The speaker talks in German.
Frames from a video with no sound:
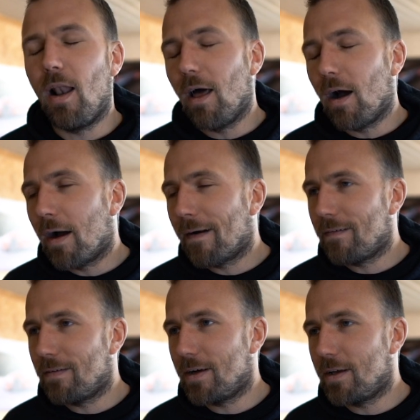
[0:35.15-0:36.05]

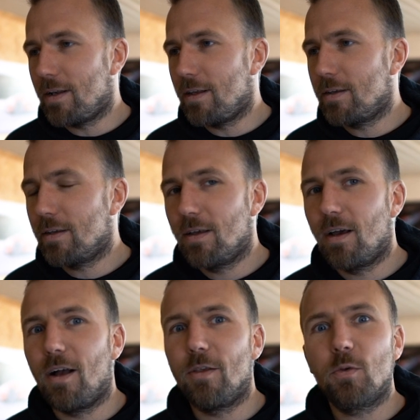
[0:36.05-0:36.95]
Langweilig.
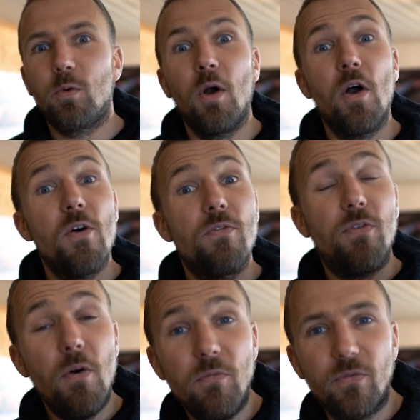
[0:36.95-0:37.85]
Also
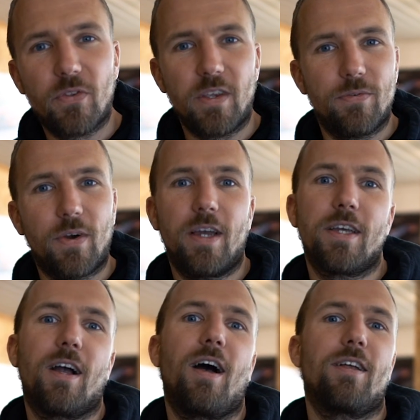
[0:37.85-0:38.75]
50
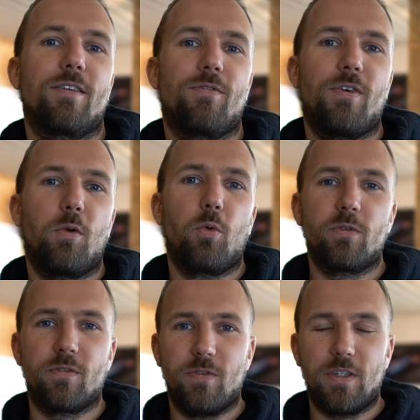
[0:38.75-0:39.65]
Freikarten
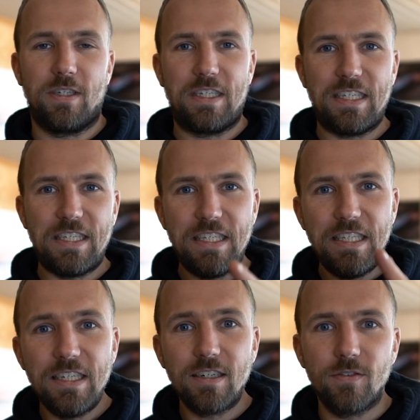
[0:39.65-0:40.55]
verlosen wir, die
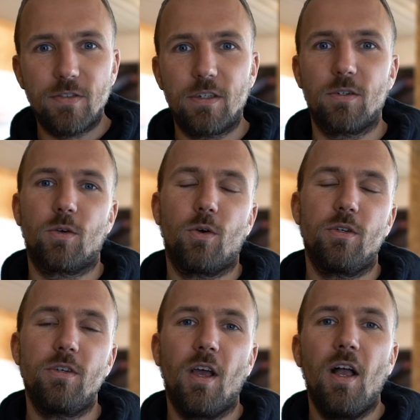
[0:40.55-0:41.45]
ihr gewinnen
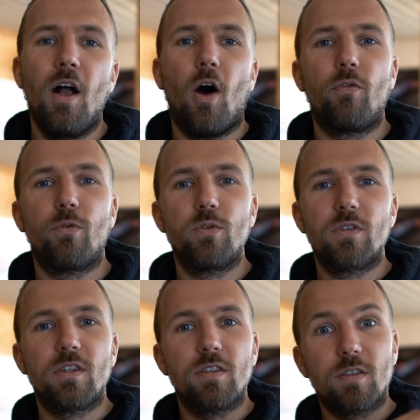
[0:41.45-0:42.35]
könnt auf
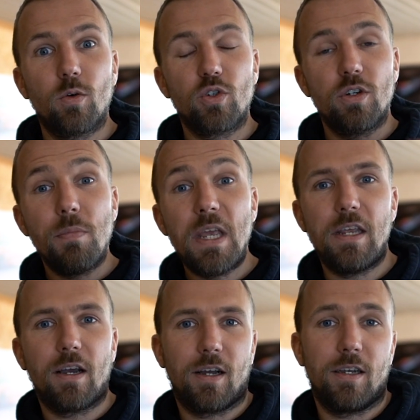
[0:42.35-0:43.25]
unseren Social
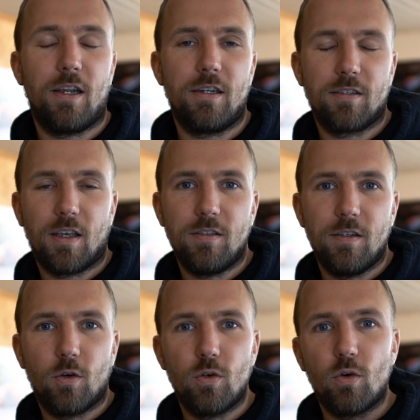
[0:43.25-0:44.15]
Media Kanälen. Das heißt,
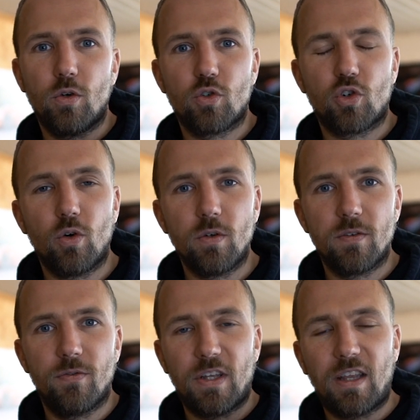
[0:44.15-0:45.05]
ihr könnt eure
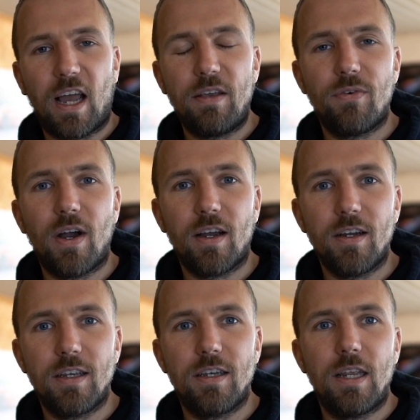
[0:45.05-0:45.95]
Chance
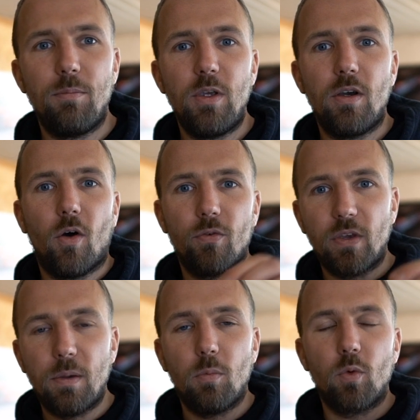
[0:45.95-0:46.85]
verdreifachen, indem ihr auf
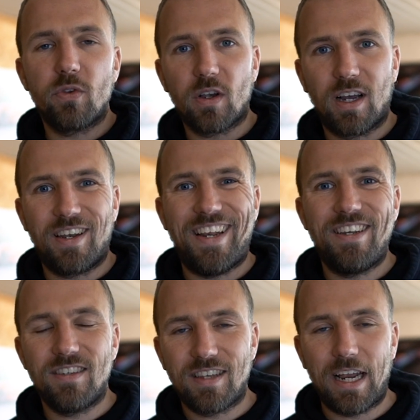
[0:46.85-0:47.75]
jedem unserer
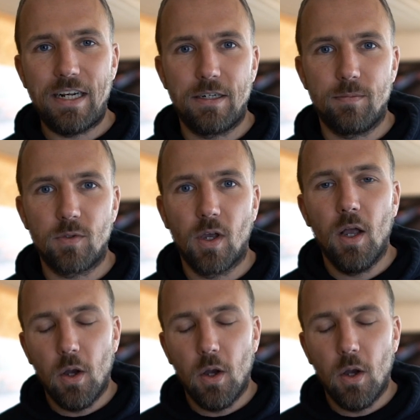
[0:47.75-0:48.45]
Kanäle teilnimmt.